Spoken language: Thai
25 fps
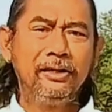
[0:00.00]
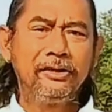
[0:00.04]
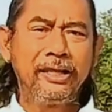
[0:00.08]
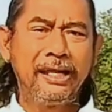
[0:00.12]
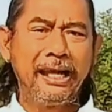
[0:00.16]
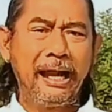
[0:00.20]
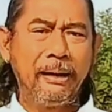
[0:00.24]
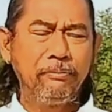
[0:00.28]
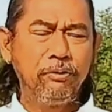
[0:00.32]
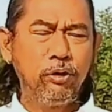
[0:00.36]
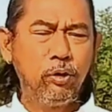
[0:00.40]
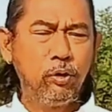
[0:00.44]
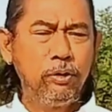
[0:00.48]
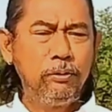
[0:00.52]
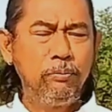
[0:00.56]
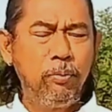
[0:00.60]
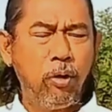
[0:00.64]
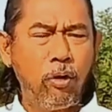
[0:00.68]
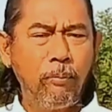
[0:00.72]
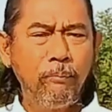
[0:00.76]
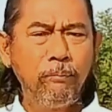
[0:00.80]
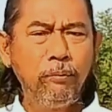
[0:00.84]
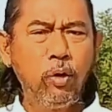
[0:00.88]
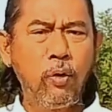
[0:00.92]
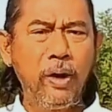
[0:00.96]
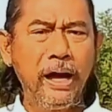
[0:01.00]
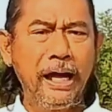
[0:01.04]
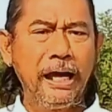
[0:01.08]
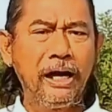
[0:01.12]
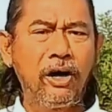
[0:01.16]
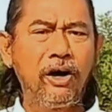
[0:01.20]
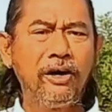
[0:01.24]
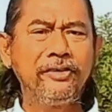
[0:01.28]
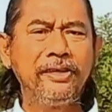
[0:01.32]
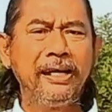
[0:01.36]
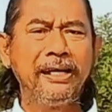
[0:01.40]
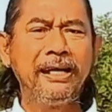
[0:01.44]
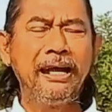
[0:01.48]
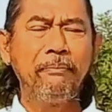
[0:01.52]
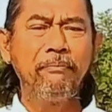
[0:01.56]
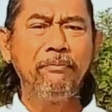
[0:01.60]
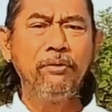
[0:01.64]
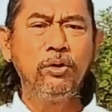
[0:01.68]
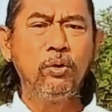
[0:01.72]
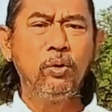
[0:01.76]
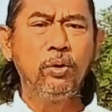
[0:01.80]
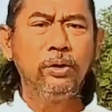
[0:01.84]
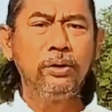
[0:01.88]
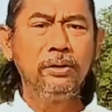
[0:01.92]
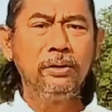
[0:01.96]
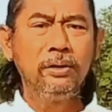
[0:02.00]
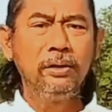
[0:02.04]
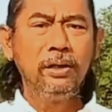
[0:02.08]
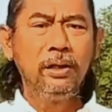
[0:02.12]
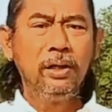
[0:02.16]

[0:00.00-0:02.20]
สนับสนุนผมด้วย แล้วก็สนับสนุน